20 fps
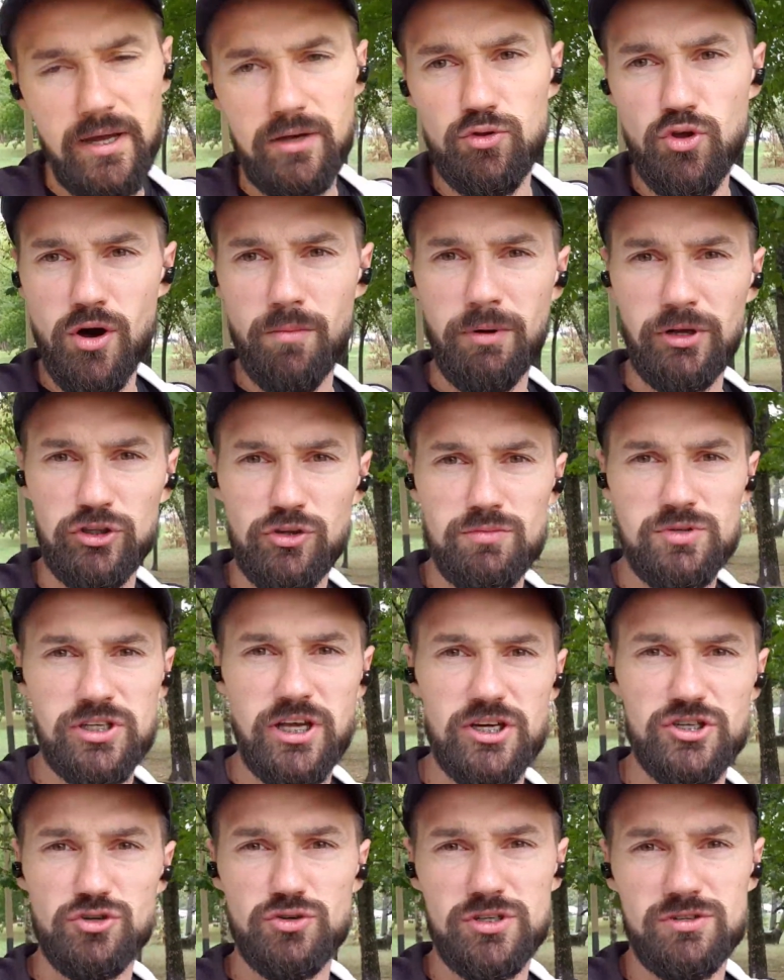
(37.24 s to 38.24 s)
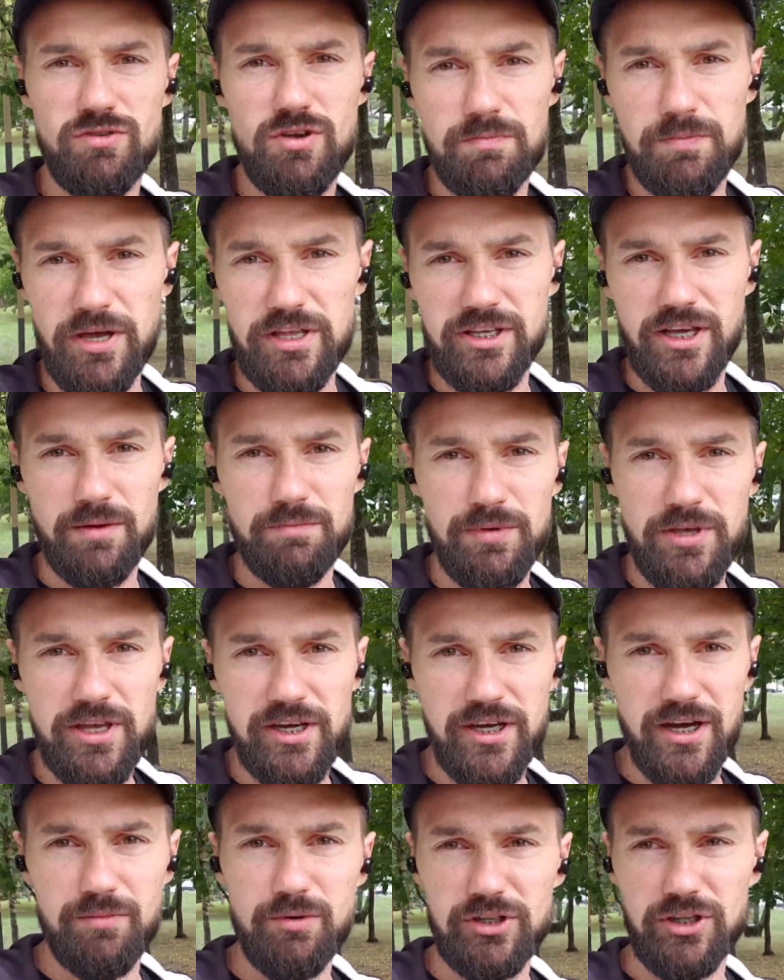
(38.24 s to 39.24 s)
Ну а потом скажу свои 5
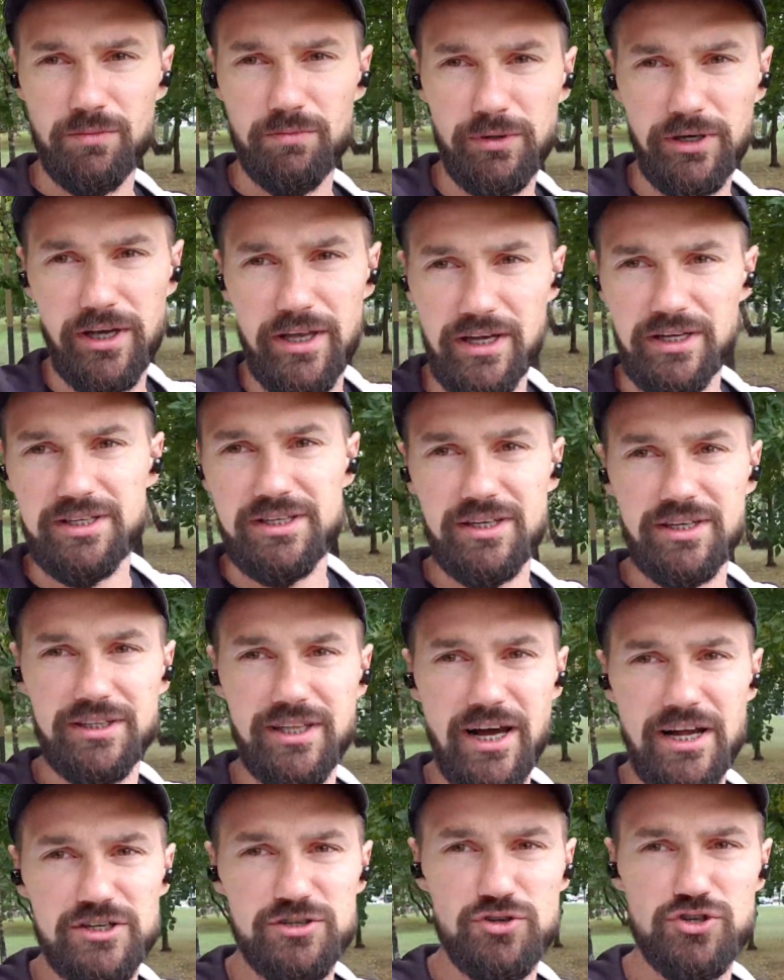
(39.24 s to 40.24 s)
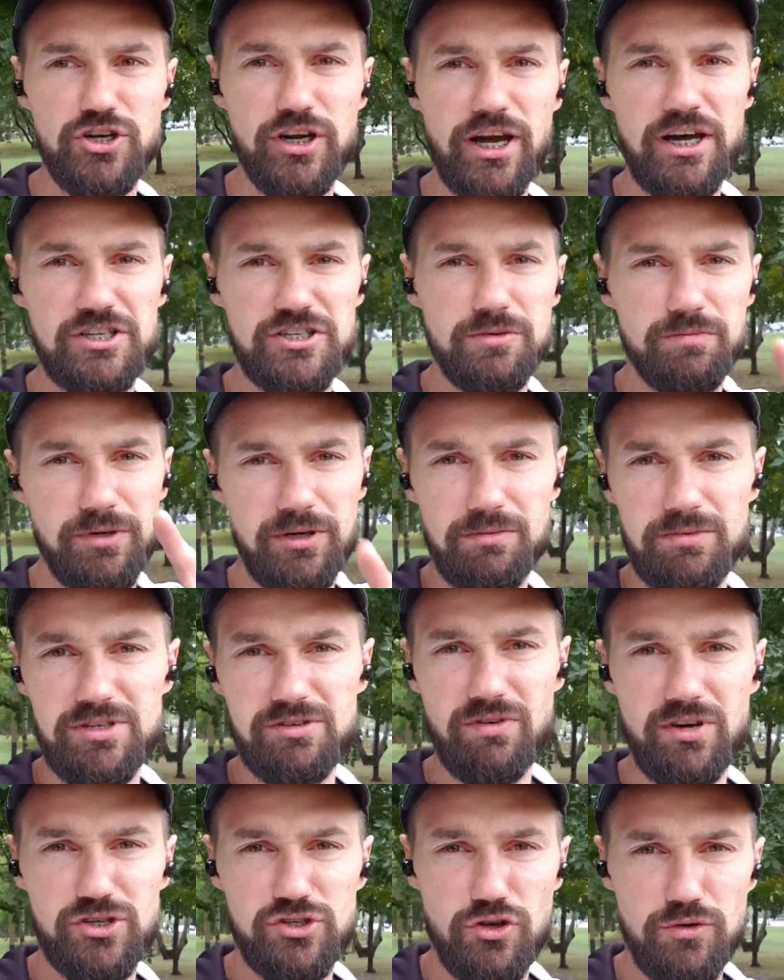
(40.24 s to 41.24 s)
копеек об этом проекте, и дальше уже каждый примет
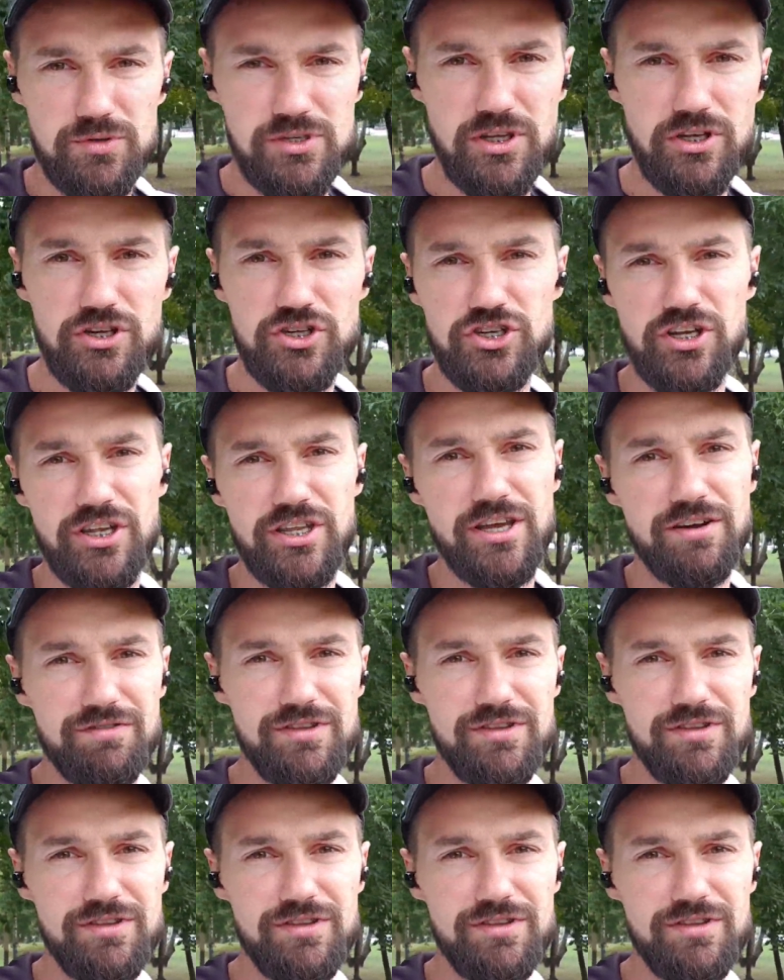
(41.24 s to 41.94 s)
свое собственное решение.